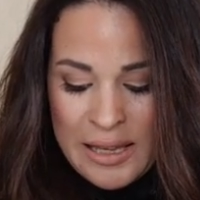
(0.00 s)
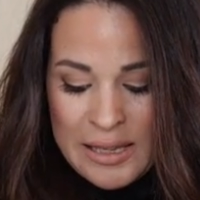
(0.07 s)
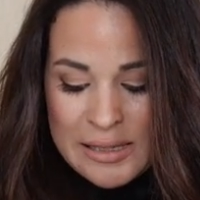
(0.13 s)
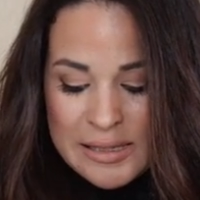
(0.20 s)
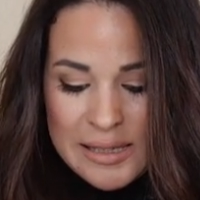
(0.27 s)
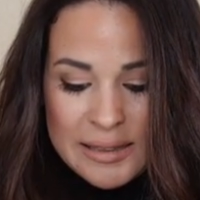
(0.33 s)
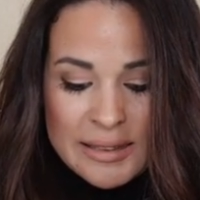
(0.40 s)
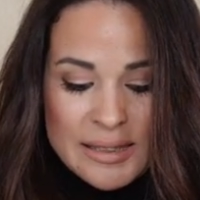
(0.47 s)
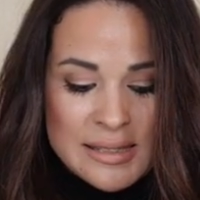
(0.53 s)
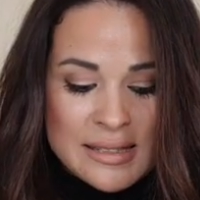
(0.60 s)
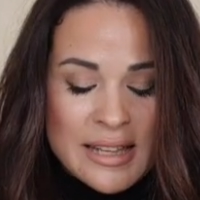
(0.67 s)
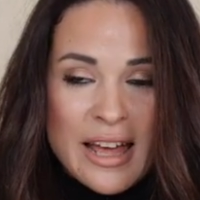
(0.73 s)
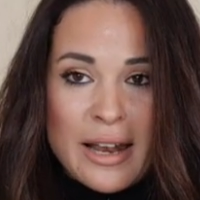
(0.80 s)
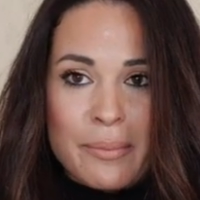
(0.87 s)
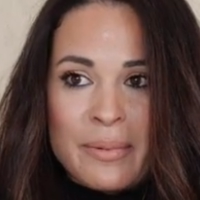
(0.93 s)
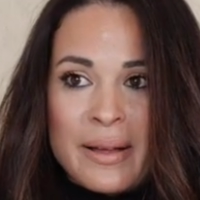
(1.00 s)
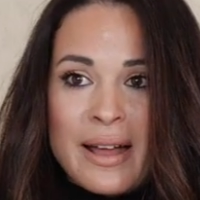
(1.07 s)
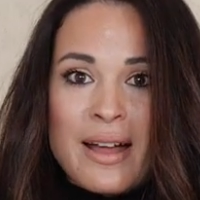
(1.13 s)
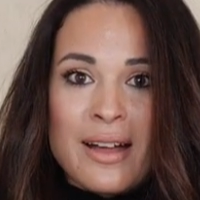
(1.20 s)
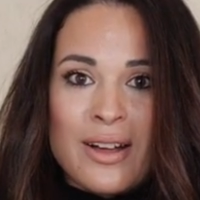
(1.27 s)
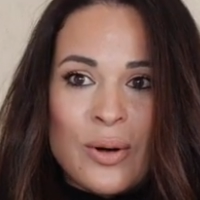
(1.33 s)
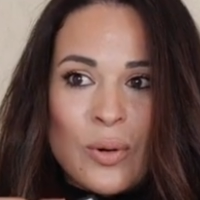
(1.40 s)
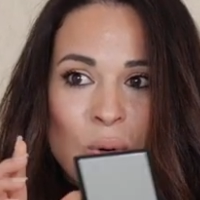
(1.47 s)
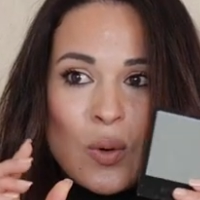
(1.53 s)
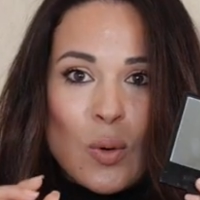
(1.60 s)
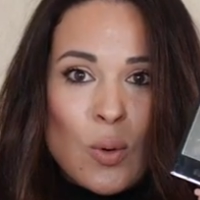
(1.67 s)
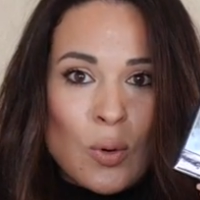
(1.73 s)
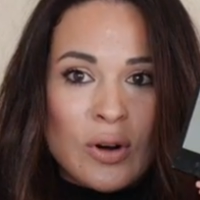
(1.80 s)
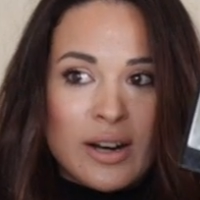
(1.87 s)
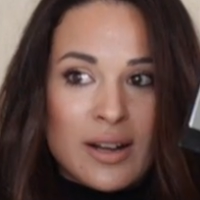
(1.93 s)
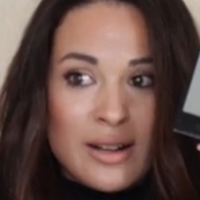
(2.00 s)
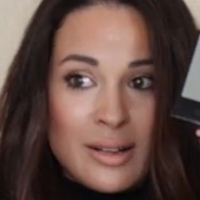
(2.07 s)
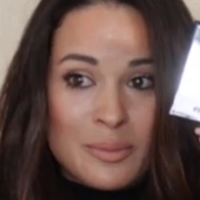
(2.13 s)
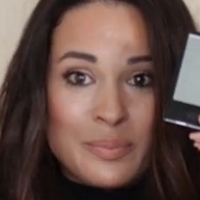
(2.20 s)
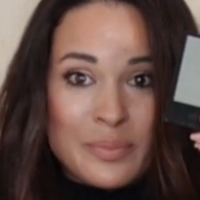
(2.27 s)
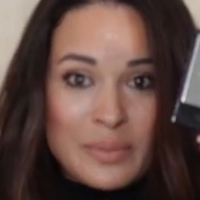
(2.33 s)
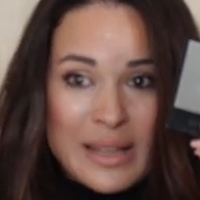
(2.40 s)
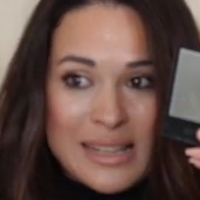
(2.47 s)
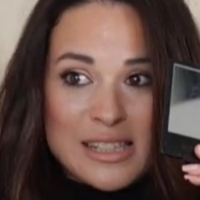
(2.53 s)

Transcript: Se ti serve un eh,